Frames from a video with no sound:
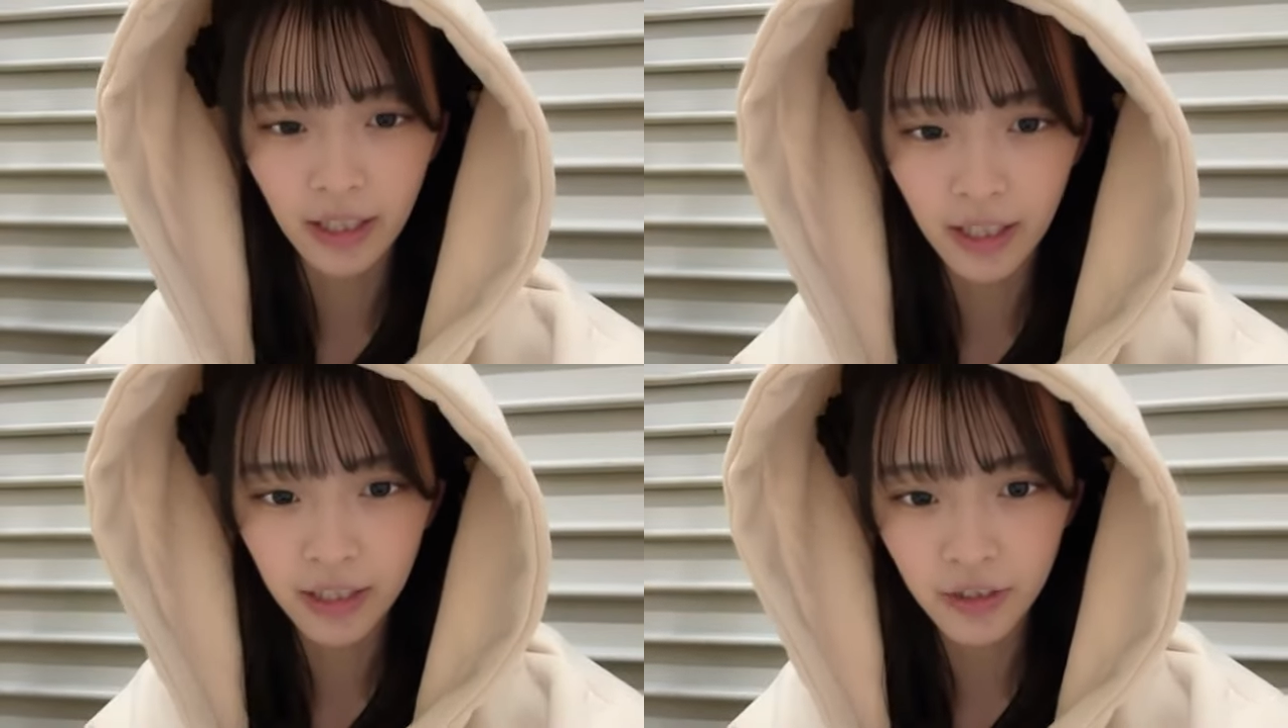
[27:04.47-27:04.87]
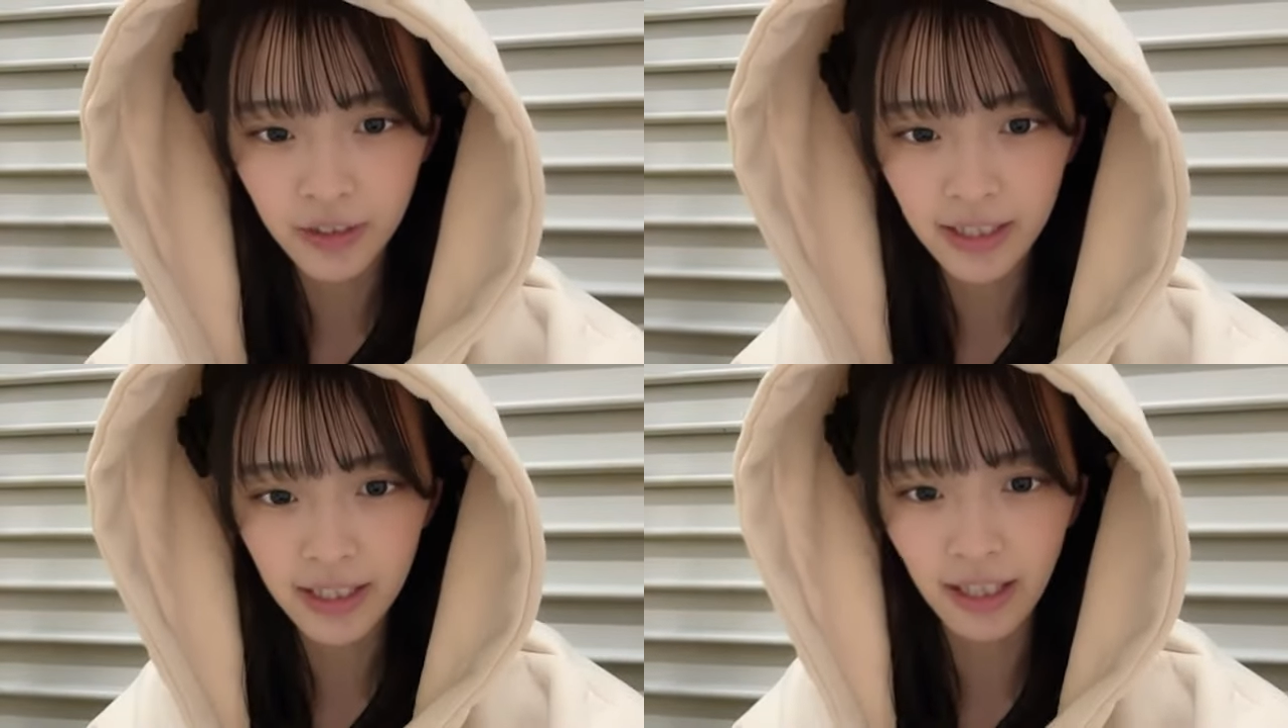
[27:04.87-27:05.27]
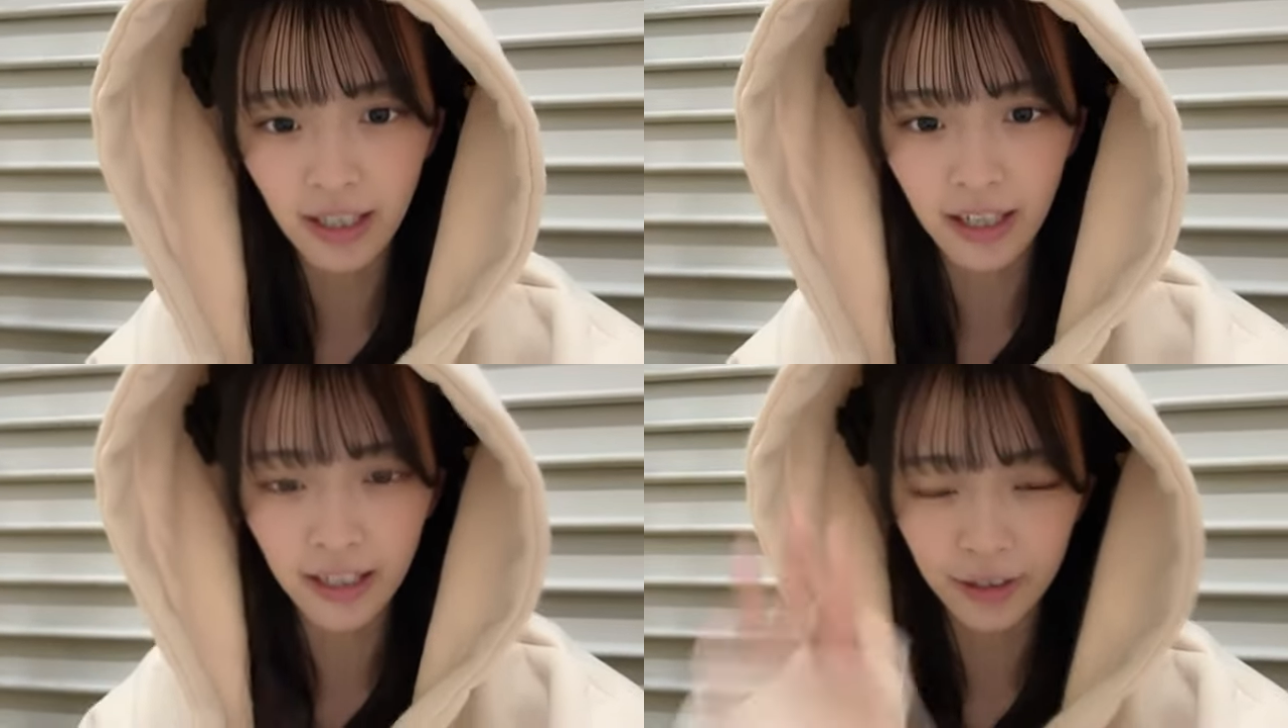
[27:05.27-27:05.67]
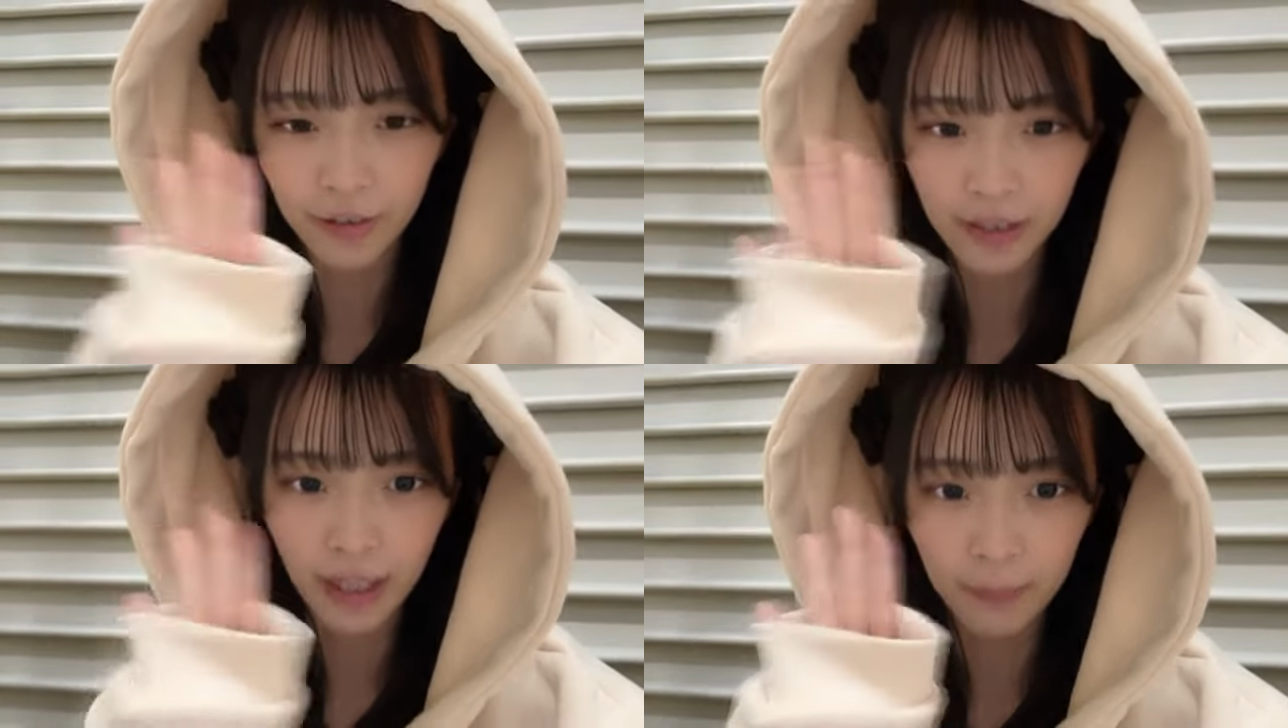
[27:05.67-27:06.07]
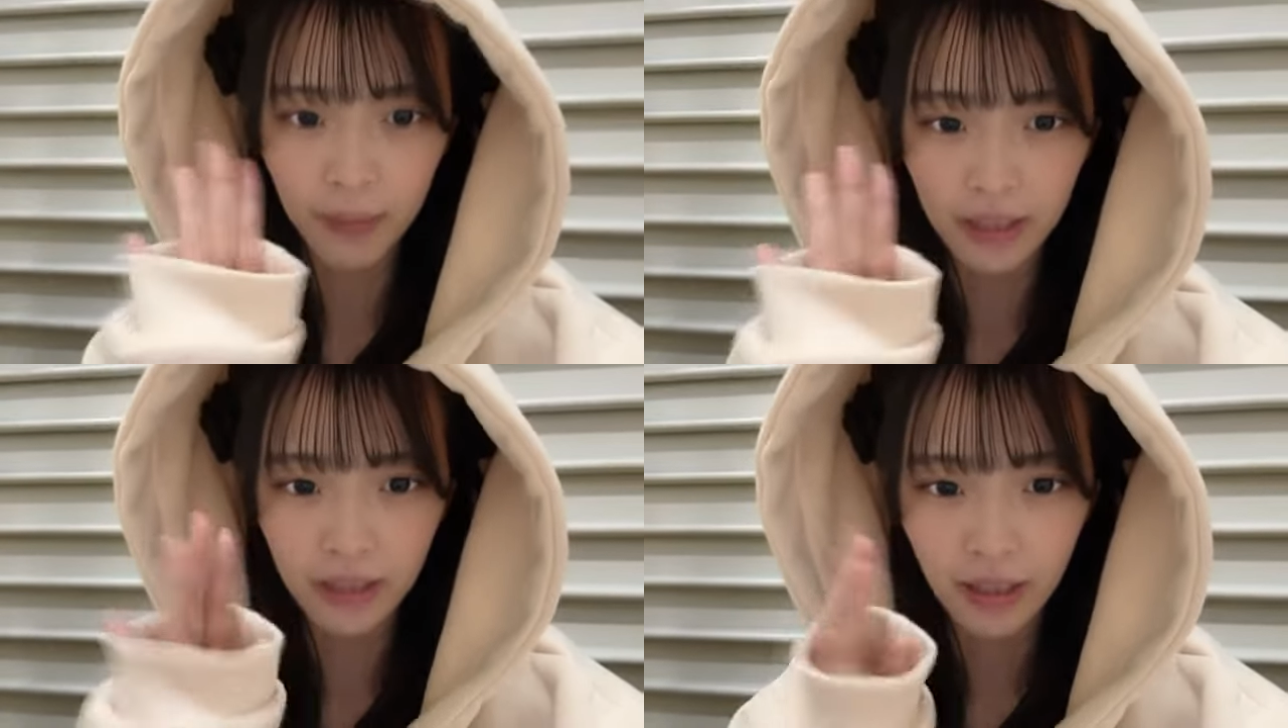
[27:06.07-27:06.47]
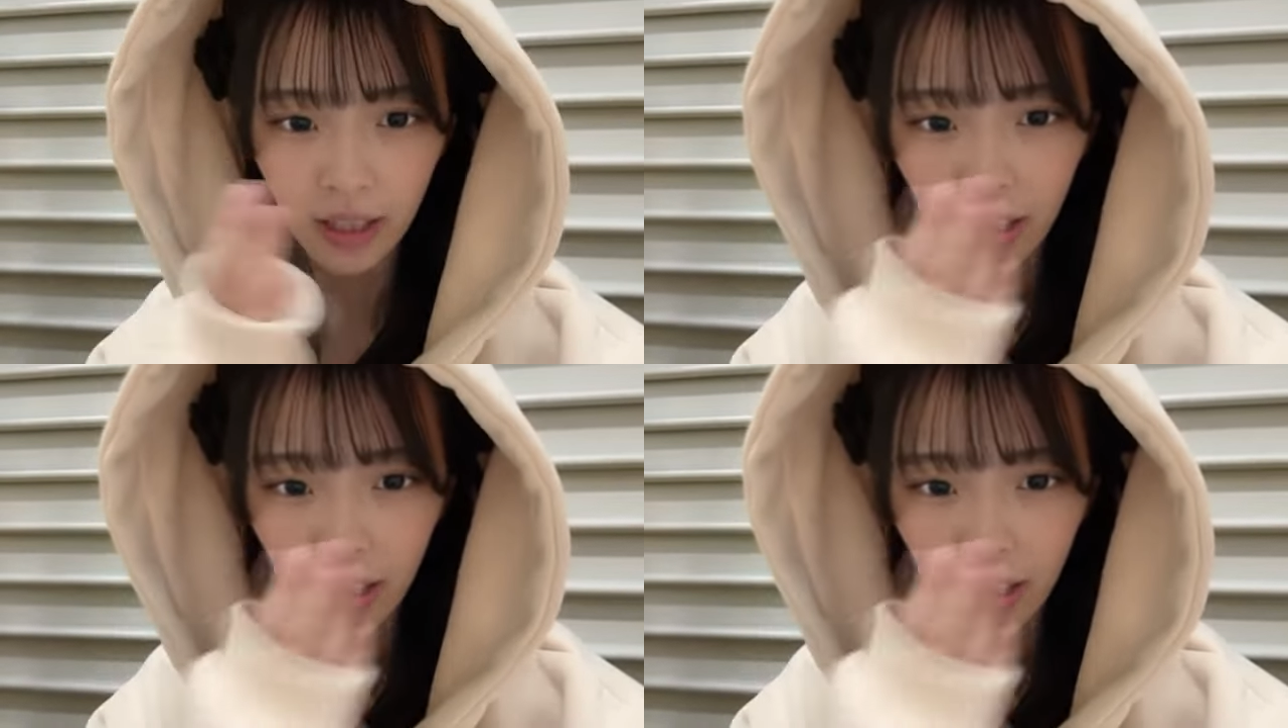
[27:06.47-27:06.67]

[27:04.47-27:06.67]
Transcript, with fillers: 位純一さんありがとうございます